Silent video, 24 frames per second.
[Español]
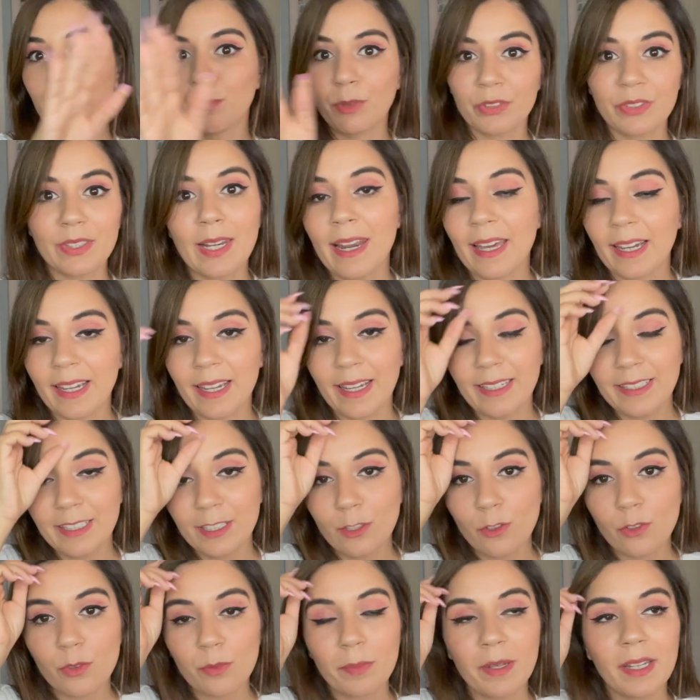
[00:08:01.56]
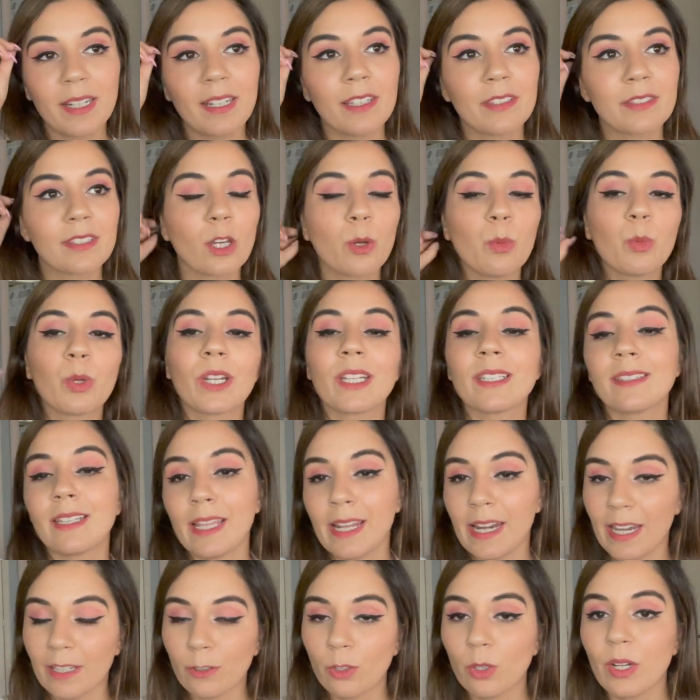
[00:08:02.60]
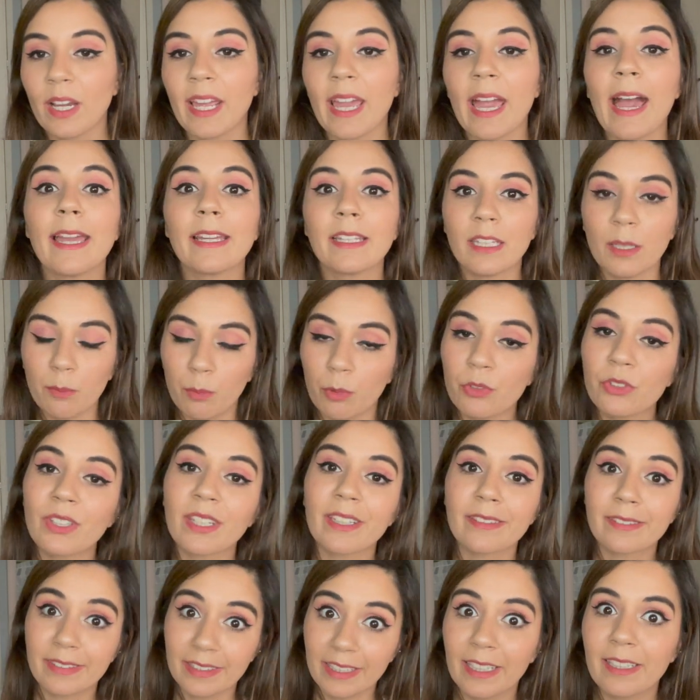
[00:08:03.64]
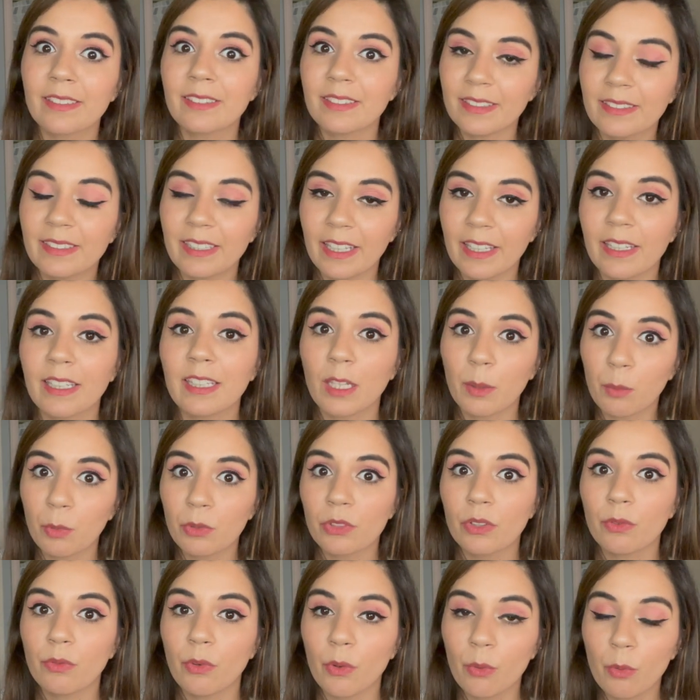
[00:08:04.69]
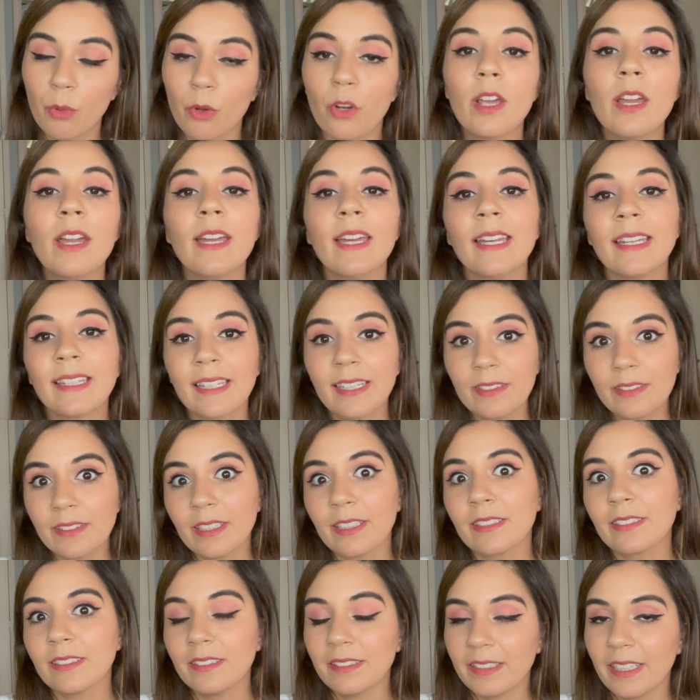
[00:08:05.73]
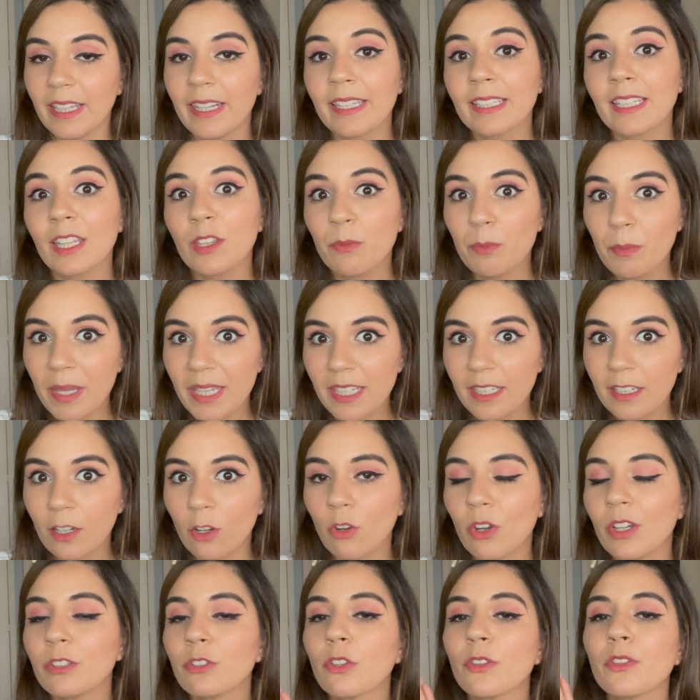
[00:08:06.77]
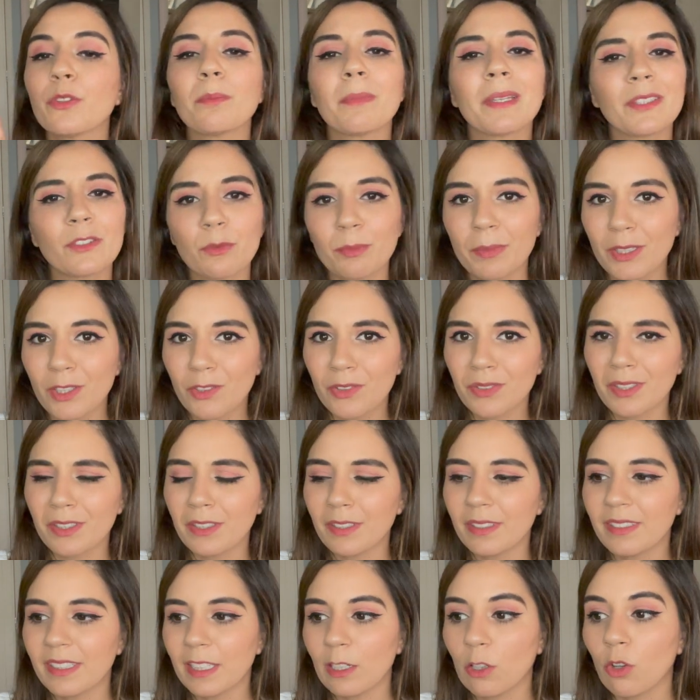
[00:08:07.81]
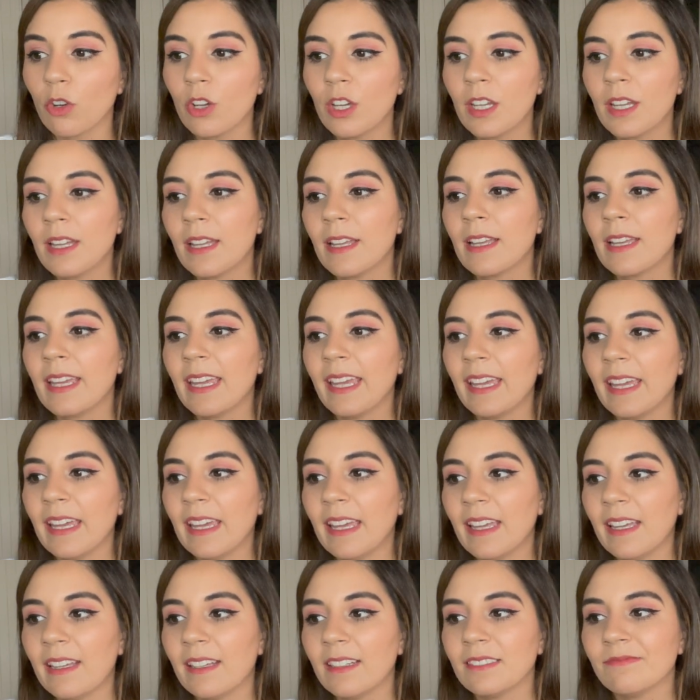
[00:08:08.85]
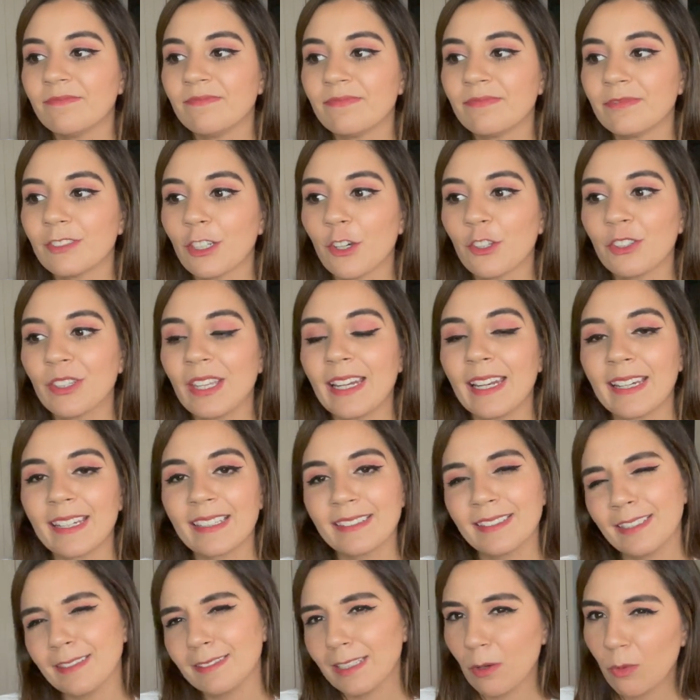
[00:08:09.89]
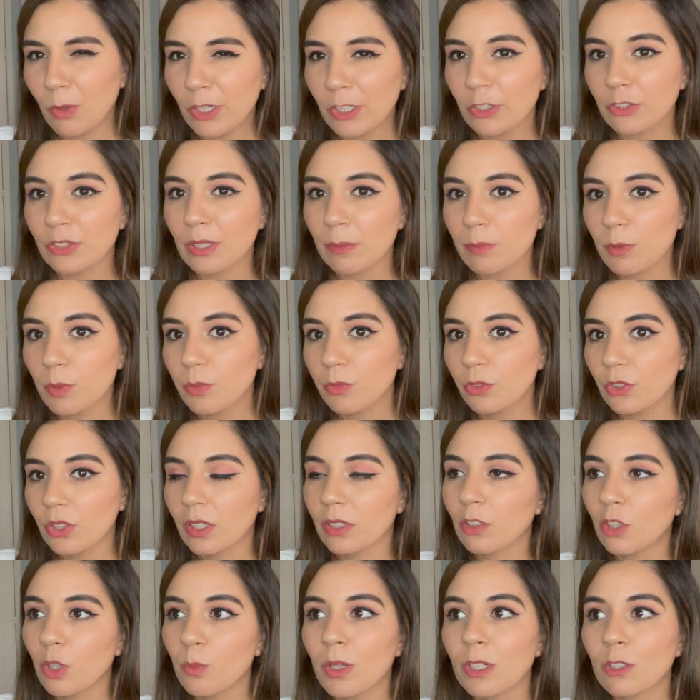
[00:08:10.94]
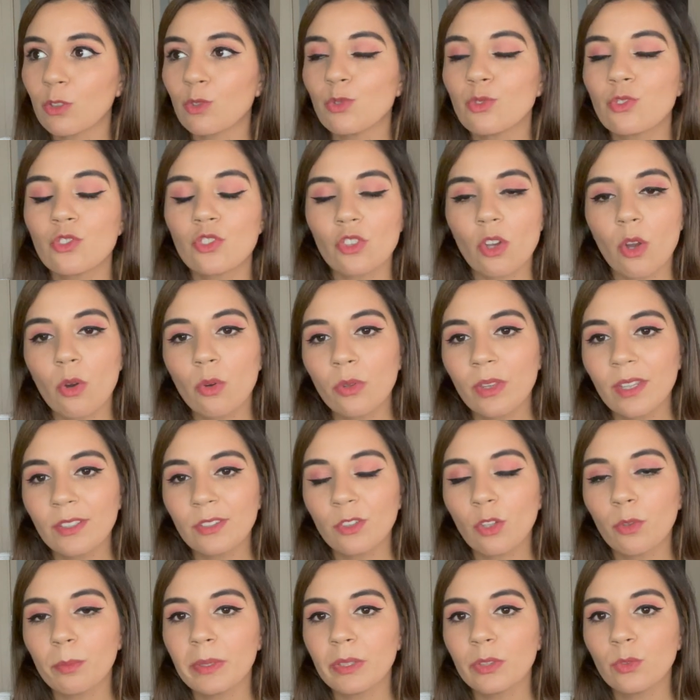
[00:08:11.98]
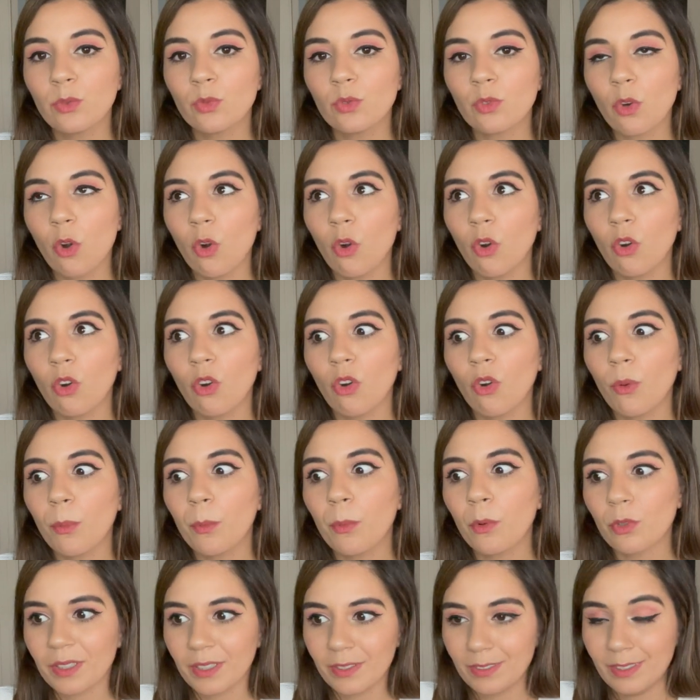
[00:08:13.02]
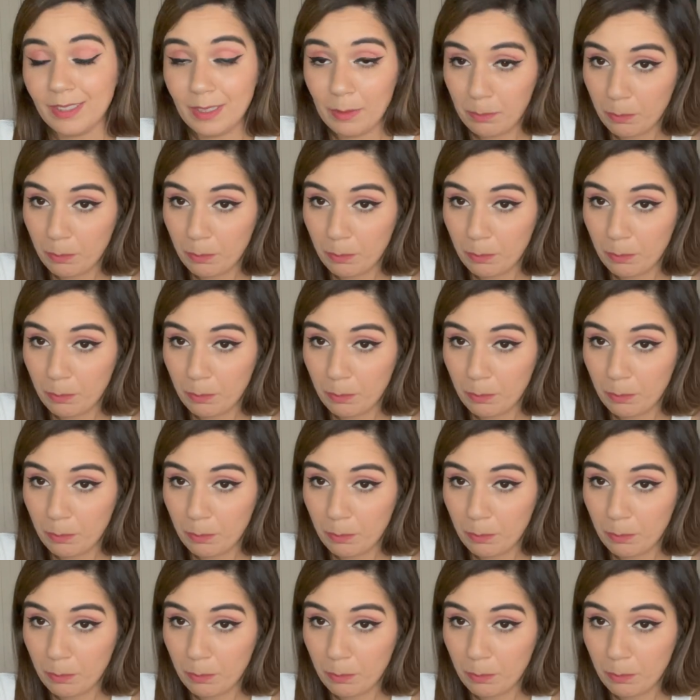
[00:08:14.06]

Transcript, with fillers: pues en la calle normal, así como que tirándole a equipos que sí existían, equipos de fútbol que sí existían aquí en México. Entonces, más o menos de ese estilo. Eh, o sea, la gente decía, bueno, está promocionando como algún show de zombies o porque sí